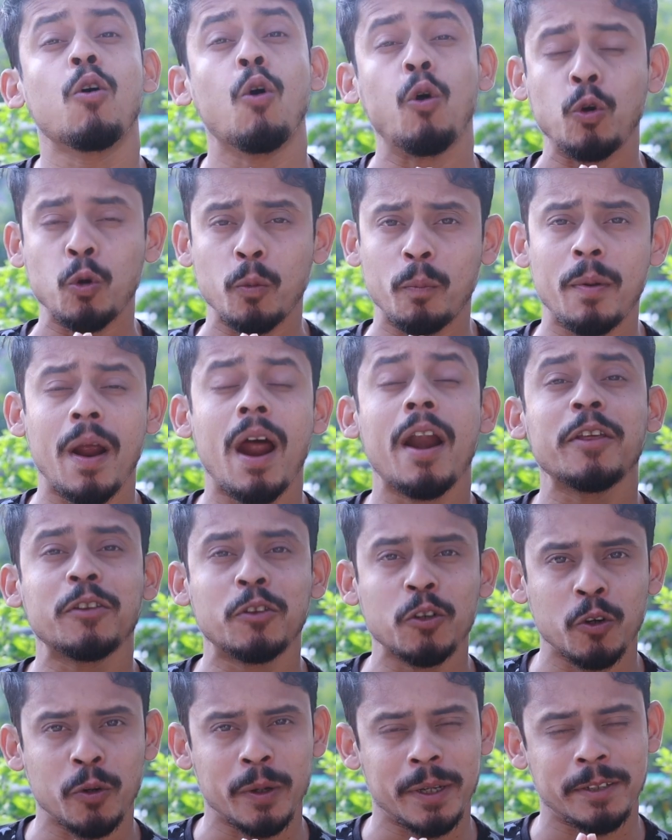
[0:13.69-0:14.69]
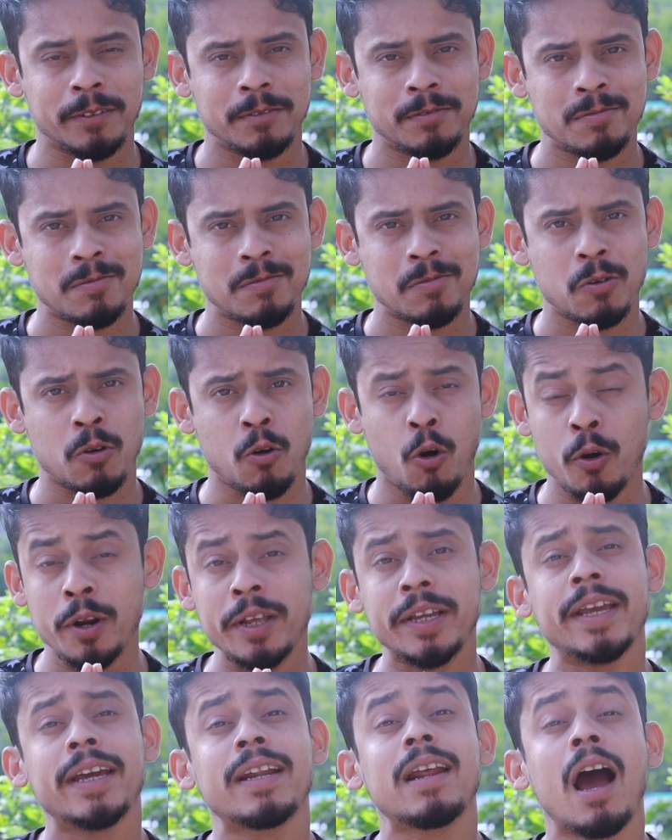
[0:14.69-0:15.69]
অনুপ্রাণিত হয়ে
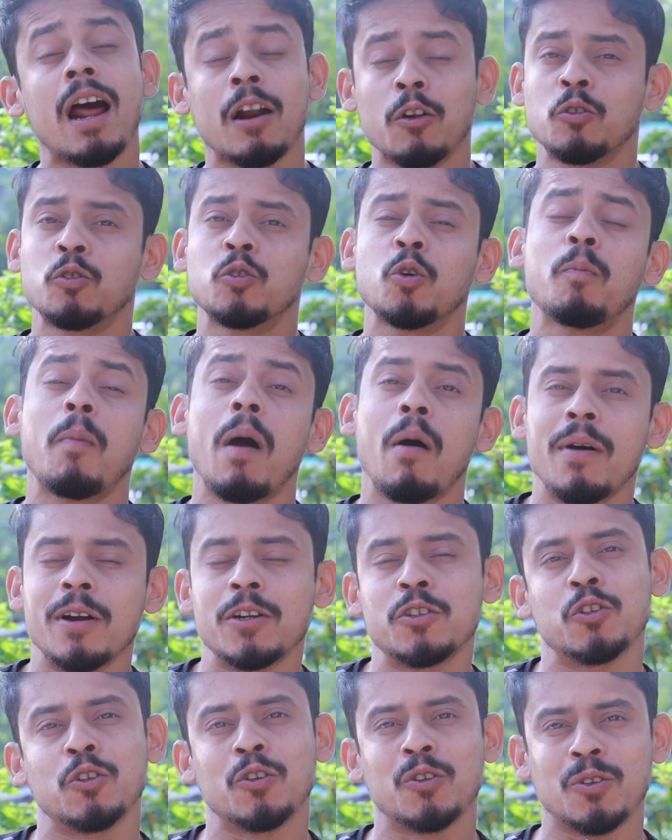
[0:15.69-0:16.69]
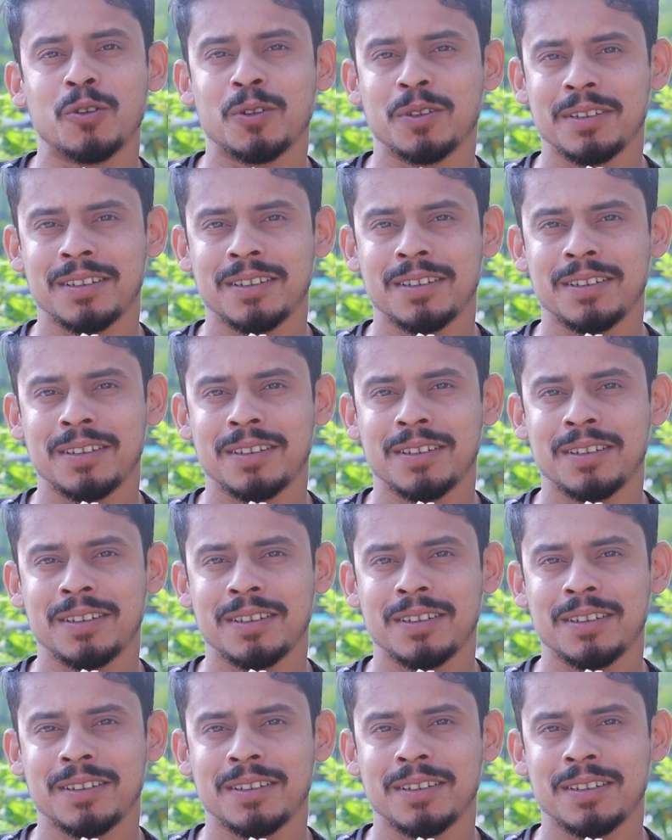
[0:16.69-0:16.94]
ক্ষণিকের আনন্দ পাওয়ার জন্য